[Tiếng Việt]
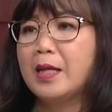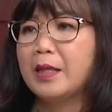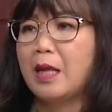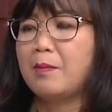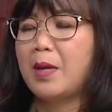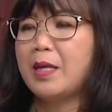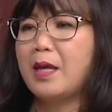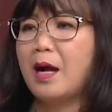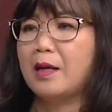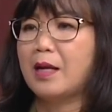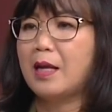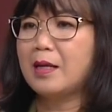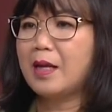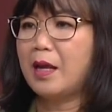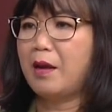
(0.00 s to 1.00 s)
thì bây giờ
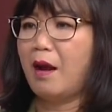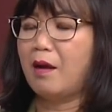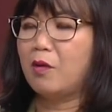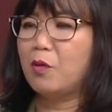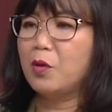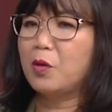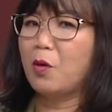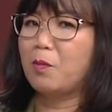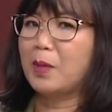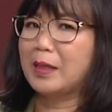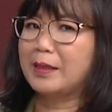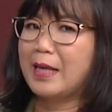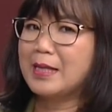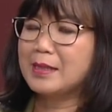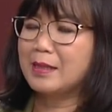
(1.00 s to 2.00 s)
đến cái đợt cuối cùng là
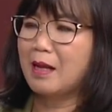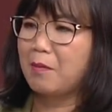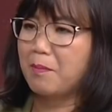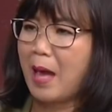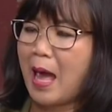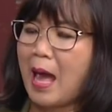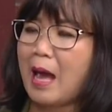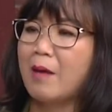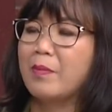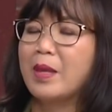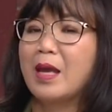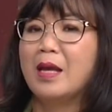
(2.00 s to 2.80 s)
test đợt 3